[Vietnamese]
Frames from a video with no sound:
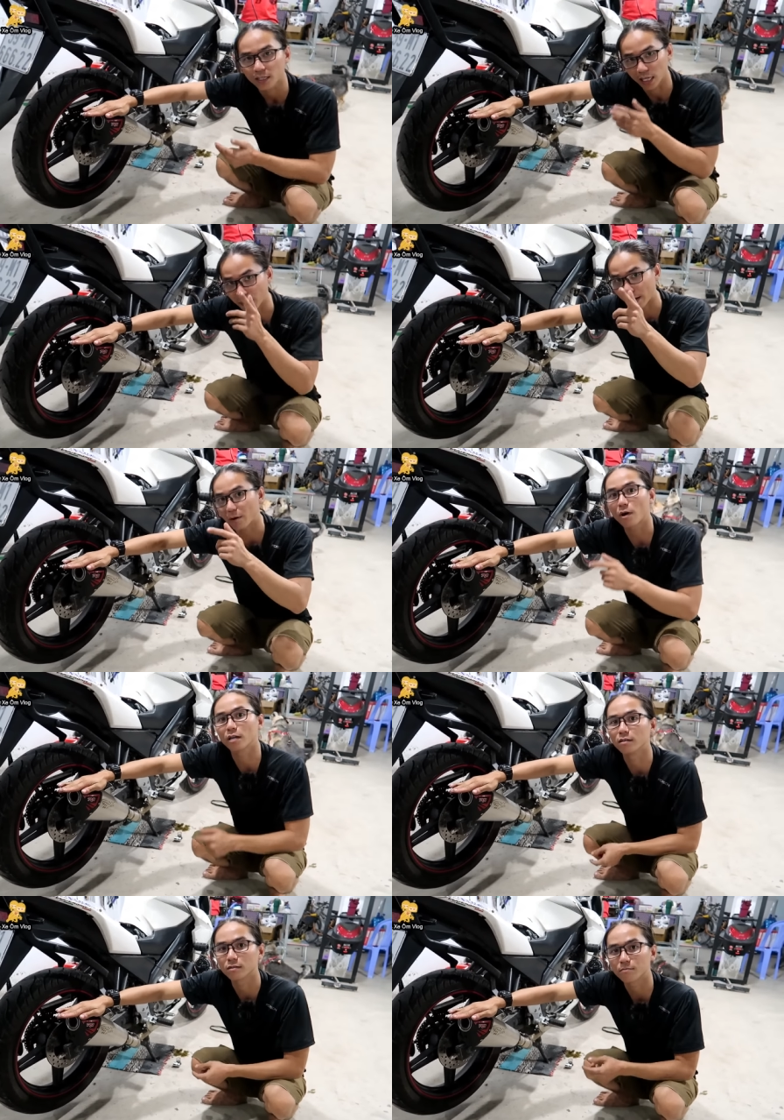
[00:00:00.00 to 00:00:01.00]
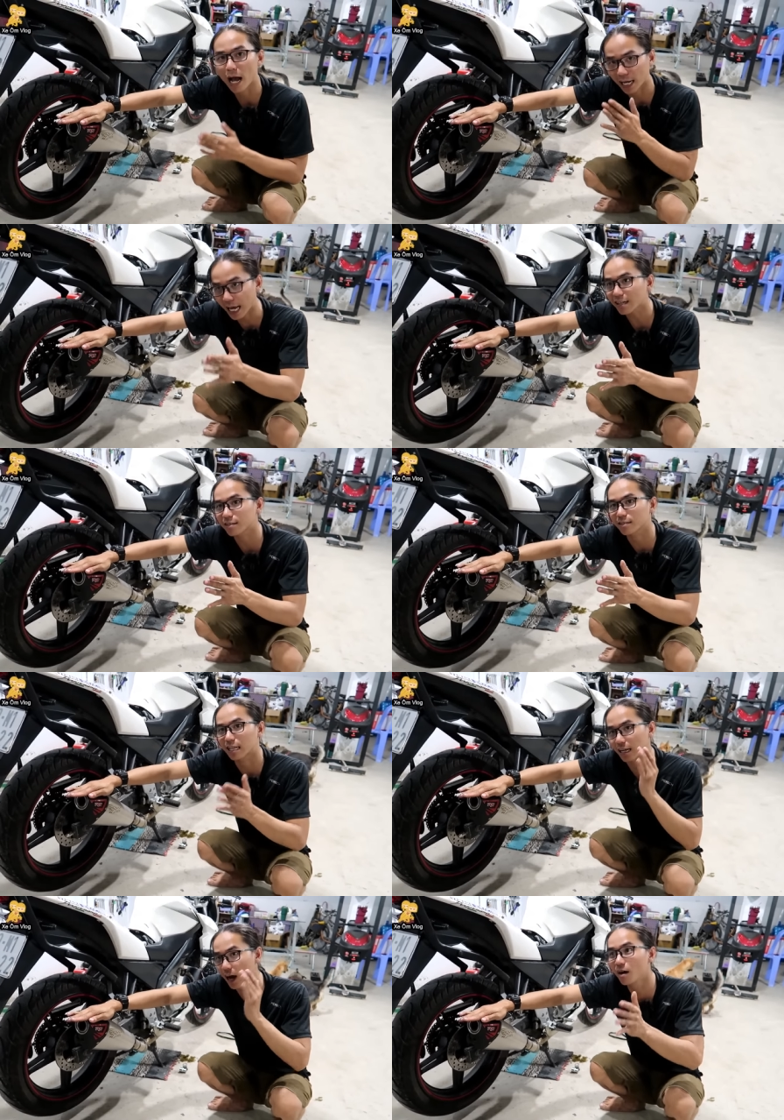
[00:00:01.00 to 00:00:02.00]
thì các bạn đi qua được bằng cách
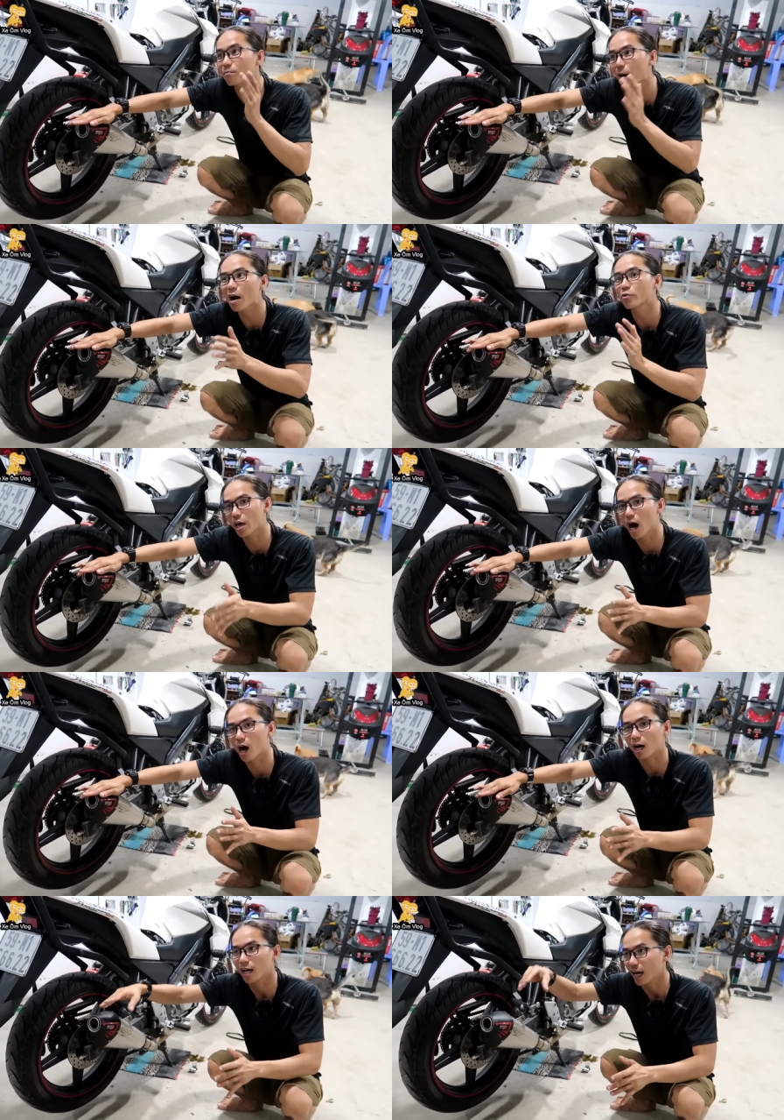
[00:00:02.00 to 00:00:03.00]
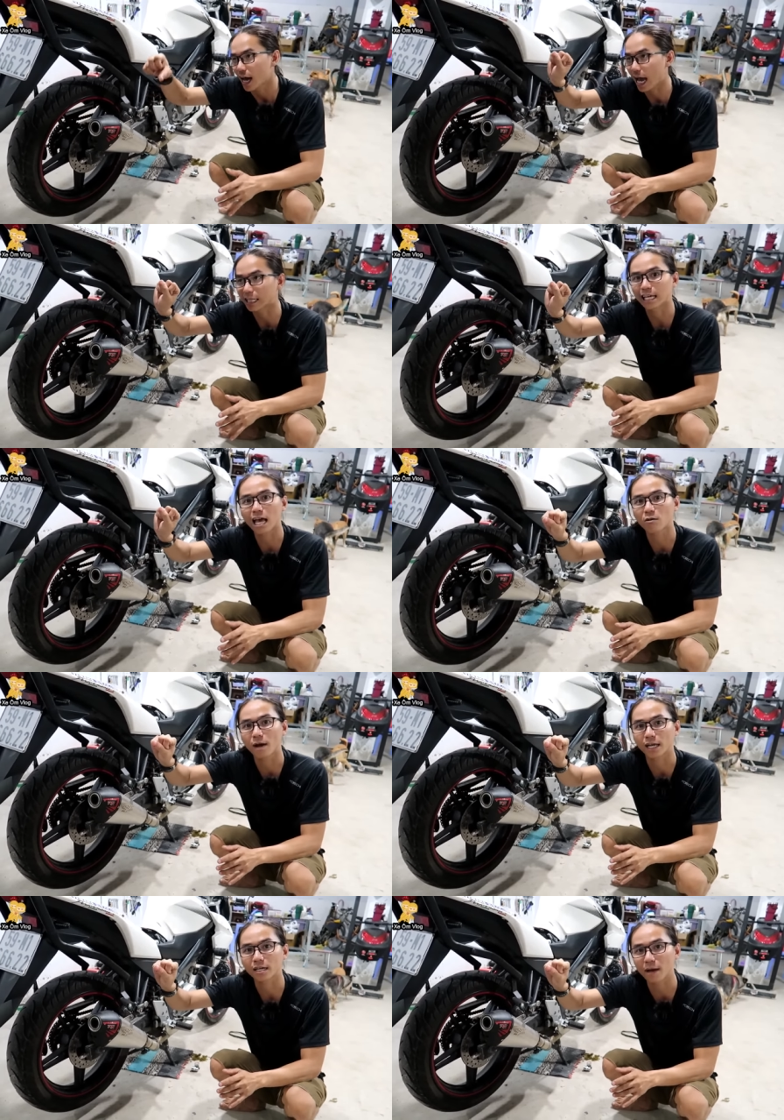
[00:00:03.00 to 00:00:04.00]
là đừng bao giờ hạ tay ga của
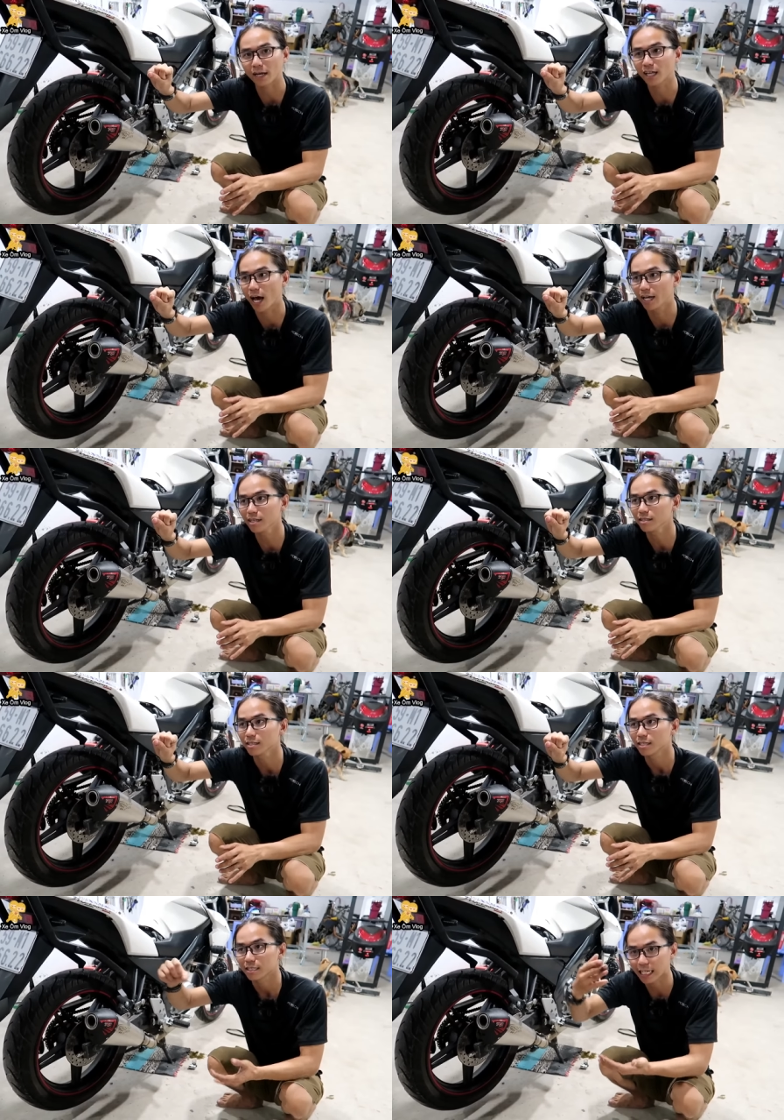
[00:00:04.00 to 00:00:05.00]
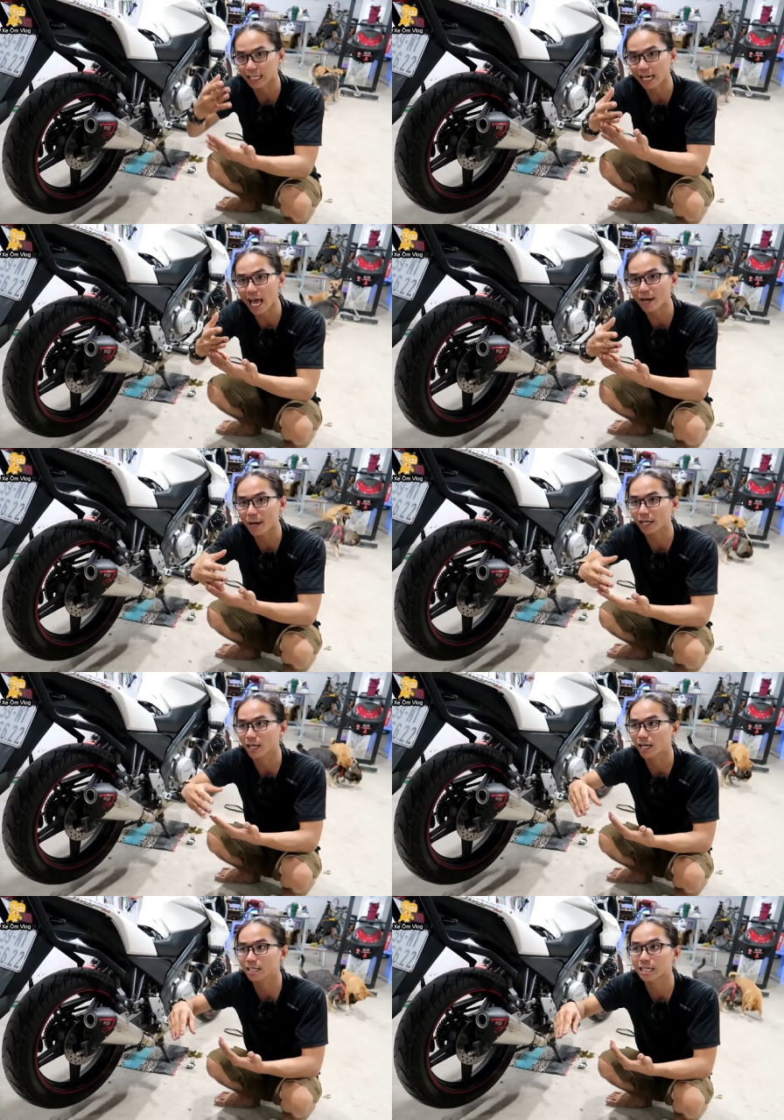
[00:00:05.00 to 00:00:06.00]
bạn các bạn có thể xe tay ga các bạn có
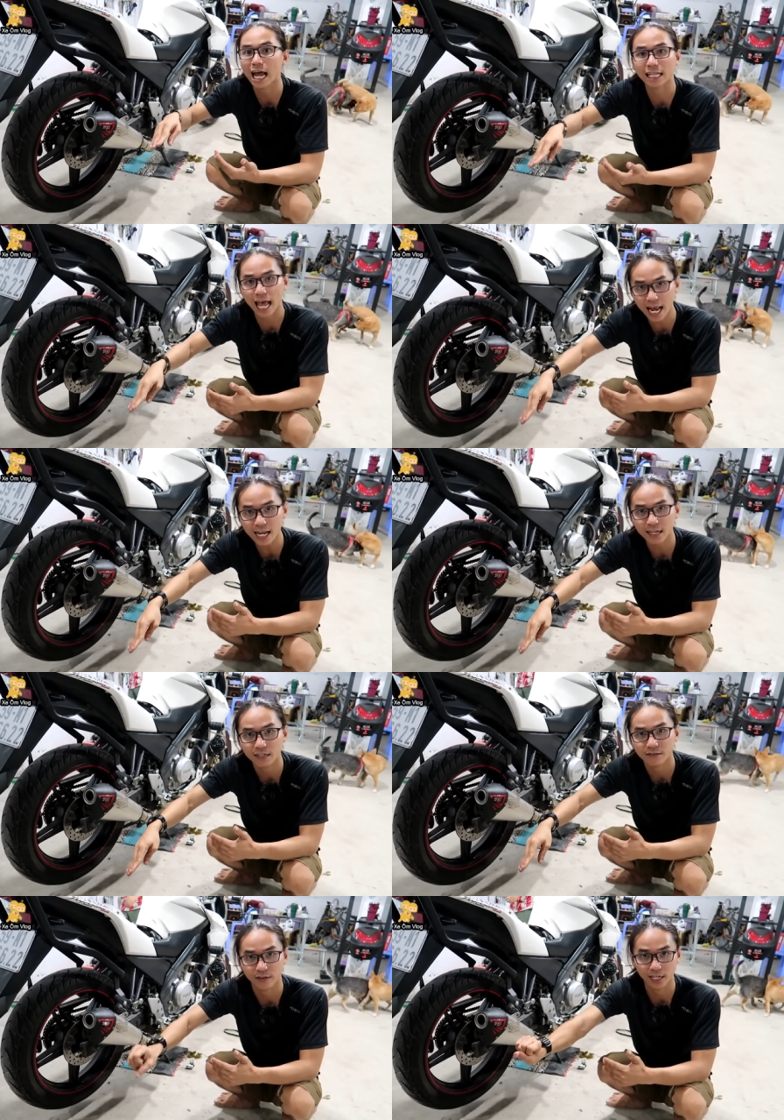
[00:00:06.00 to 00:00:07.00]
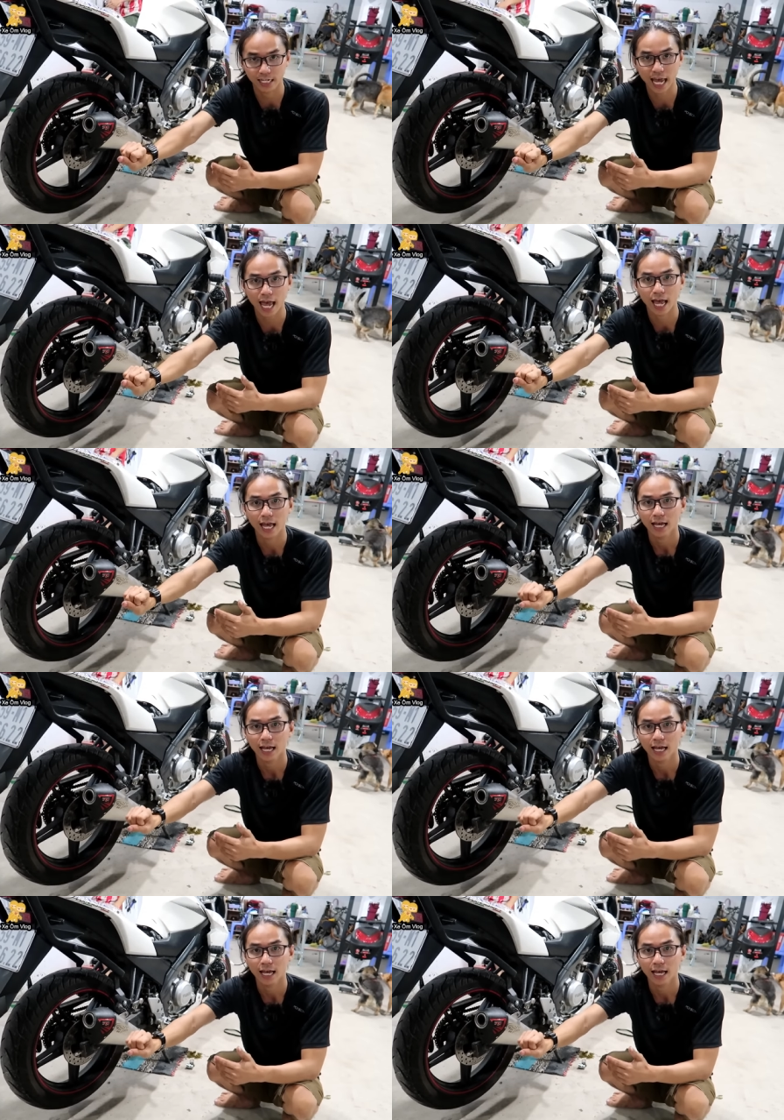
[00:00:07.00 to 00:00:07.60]
thể ra thắng và lên ga